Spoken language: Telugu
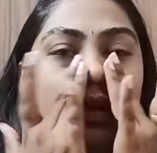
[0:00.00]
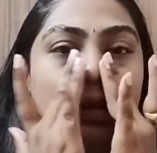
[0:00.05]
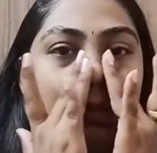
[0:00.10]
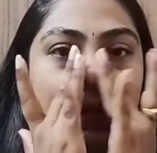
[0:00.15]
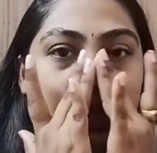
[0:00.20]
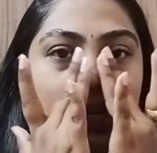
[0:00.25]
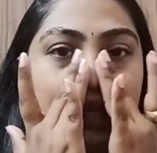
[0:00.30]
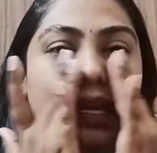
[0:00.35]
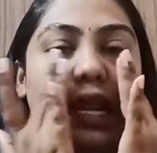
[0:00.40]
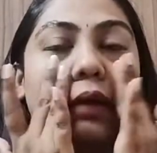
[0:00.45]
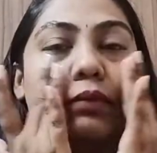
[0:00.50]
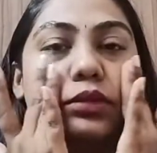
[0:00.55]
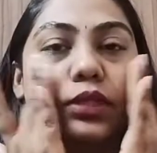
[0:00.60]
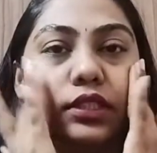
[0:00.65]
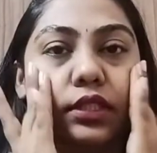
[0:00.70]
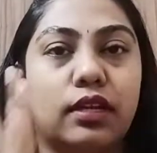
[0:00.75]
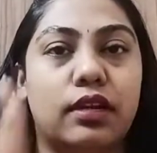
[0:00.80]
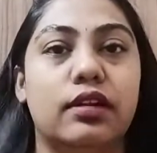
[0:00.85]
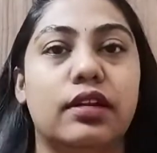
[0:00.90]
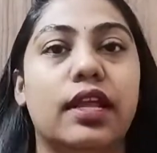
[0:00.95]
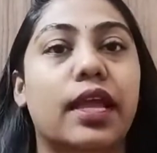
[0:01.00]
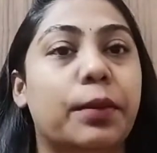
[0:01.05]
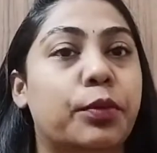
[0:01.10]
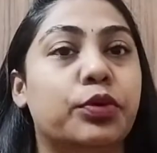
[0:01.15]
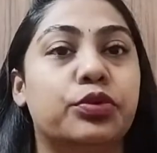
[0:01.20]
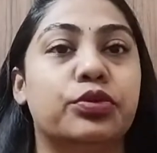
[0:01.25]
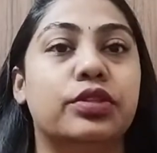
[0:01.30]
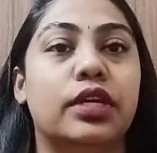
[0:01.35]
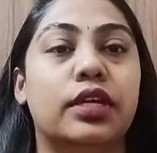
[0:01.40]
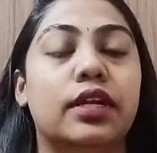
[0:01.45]
పెట్టి ట్యాప్ చేశారంటే
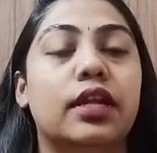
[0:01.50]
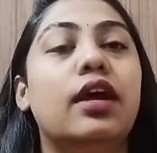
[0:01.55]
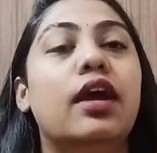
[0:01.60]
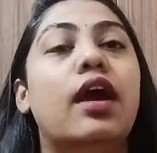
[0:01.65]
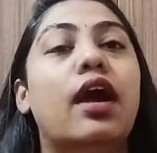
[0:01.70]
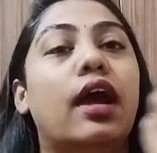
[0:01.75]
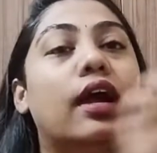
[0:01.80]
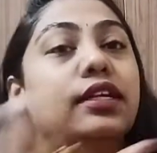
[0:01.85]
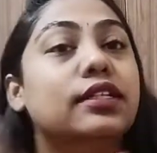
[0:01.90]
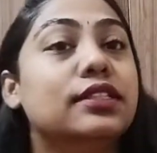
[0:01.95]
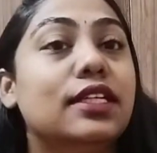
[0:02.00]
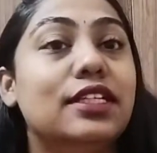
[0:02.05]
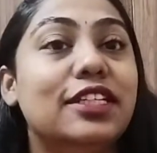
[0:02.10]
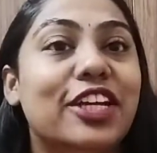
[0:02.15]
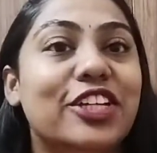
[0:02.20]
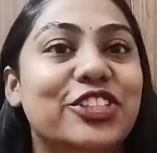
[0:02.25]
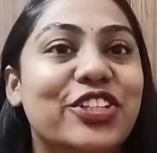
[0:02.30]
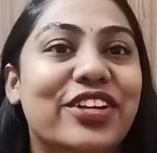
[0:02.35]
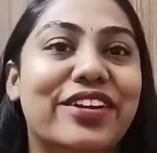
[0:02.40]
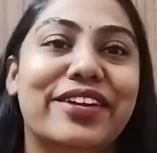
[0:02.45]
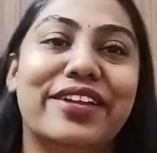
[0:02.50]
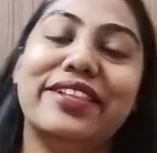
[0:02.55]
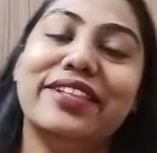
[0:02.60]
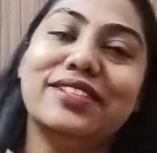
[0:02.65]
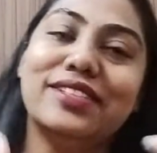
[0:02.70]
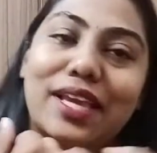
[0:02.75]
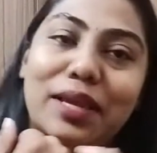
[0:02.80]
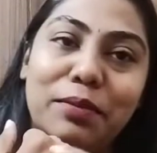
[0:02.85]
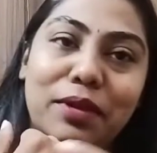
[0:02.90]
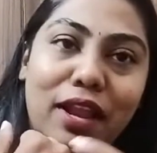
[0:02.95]
ఏమవుతుందంటే అక్కడ స్కిన్ టెక్చర్ అనేది
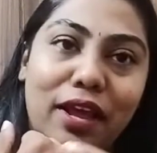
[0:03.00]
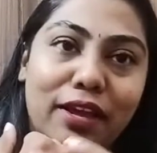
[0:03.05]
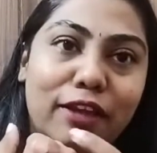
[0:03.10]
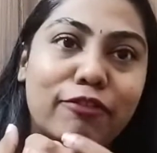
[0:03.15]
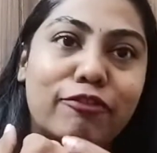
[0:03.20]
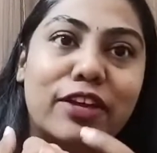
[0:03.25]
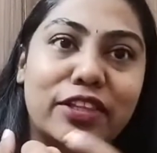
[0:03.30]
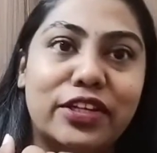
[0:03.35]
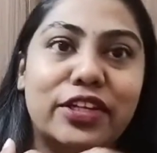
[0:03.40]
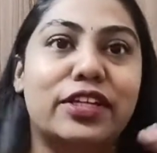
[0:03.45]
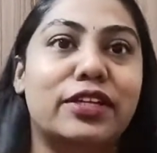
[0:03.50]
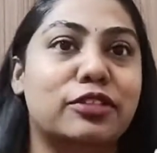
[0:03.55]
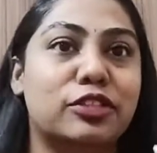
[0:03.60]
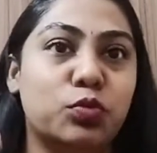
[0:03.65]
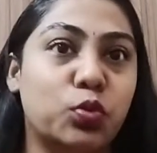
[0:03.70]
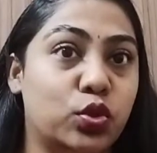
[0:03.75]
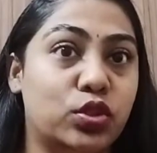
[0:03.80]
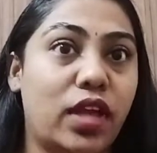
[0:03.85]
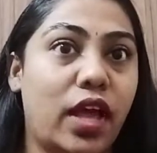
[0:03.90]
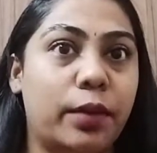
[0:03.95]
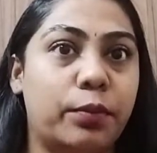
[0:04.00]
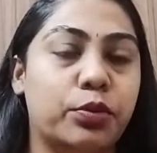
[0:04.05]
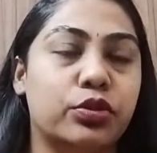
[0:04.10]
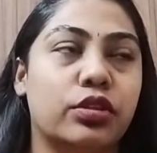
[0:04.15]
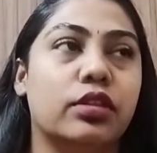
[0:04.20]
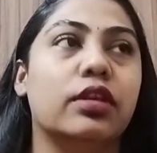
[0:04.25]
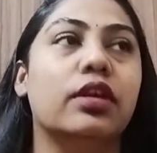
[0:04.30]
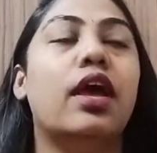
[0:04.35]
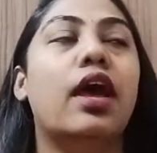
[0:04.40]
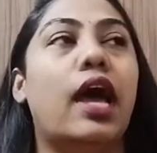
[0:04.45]
సేమ్ ఇలాగే ఫెదరీ స్మూత్గా
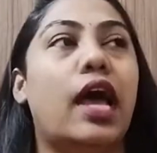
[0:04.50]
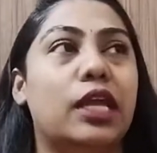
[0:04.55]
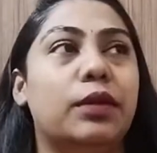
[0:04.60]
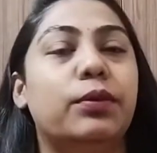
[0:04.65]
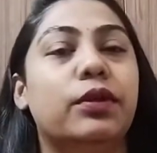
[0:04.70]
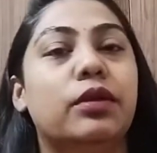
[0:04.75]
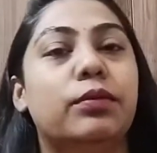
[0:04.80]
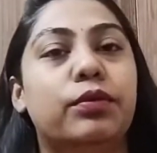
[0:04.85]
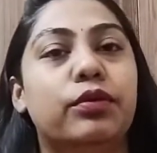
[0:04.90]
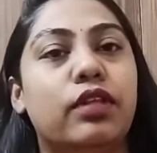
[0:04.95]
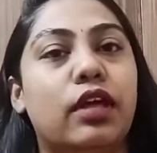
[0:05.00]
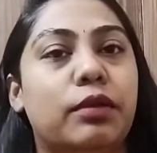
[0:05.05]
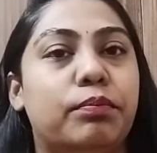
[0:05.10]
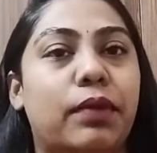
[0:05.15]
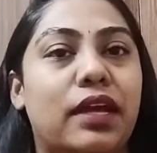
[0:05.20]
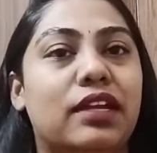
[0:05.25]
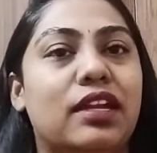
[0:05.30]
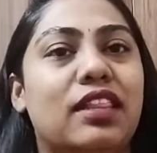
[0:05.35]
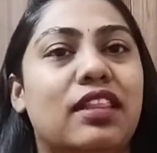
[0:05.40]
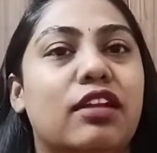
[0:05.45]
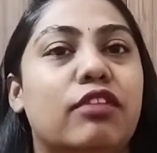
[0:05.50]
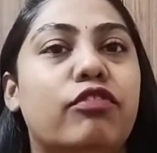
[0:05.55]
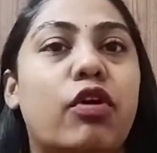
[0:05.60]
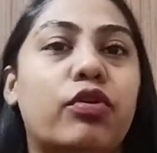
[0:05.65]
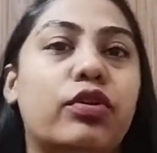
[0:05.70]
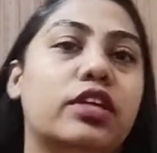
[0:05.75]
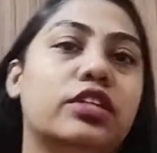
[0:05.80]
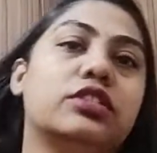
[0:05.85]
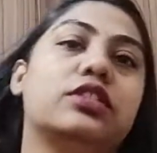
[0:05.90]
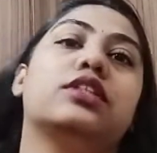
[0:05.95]
అయిపోతుంది అయిపోయినప్పుడు దానిపైన ఏదైనా
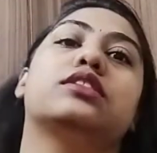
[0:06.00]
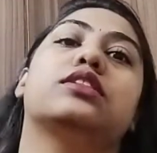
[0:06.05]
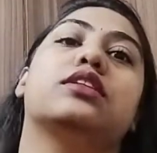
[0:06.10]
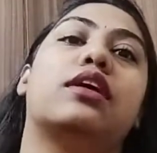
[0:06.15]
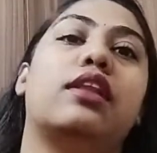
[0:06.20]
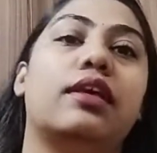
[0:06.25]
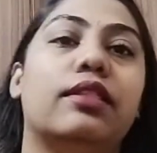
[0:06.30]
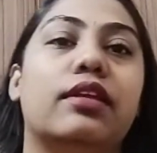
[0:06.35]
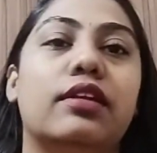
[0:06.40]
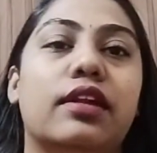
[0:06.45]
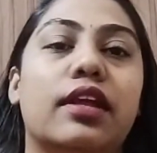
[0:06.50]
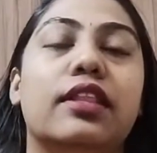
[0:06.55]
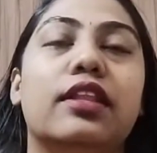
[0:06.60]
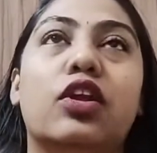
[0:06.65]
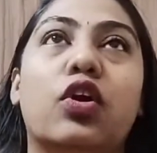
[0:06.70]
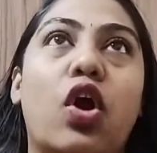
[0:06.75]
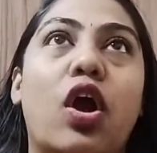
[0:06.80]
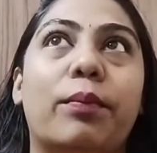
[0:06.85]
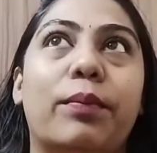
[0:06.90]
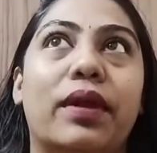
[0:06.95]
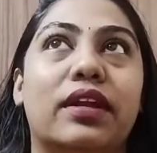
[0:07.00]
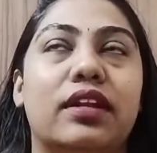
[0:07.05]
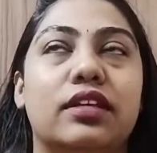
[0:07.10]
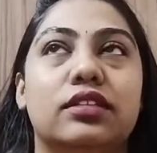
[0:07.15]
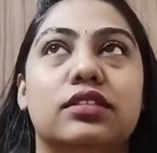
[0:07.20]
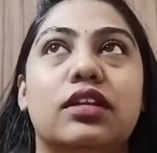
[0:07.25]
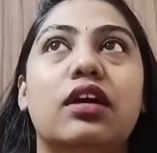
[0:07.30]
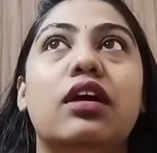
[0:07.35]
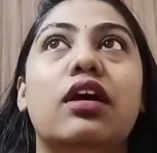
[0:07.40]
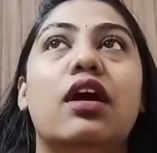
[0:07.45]
ఫౌండేషన్ వేసినా లేదంటే ఏదైనా కాంపాక్ట్
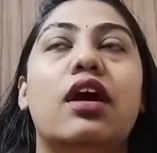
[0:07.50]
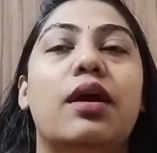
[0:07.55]
వేసినా